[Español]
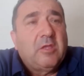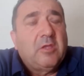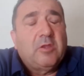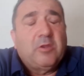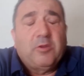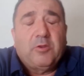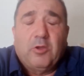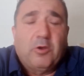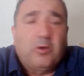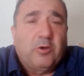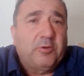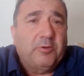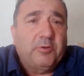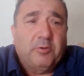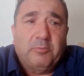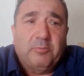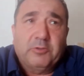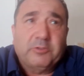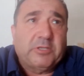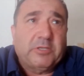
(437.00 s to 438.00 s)
No, no
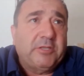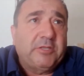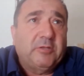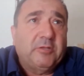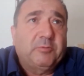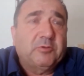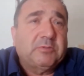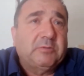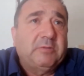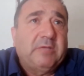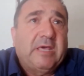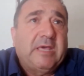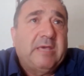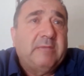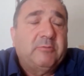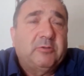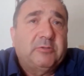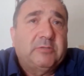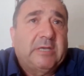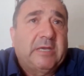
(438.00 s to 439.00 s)
hemos tenido posibilidad
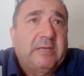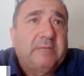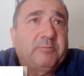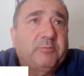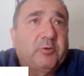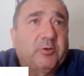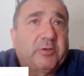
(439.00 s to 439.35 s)
de montar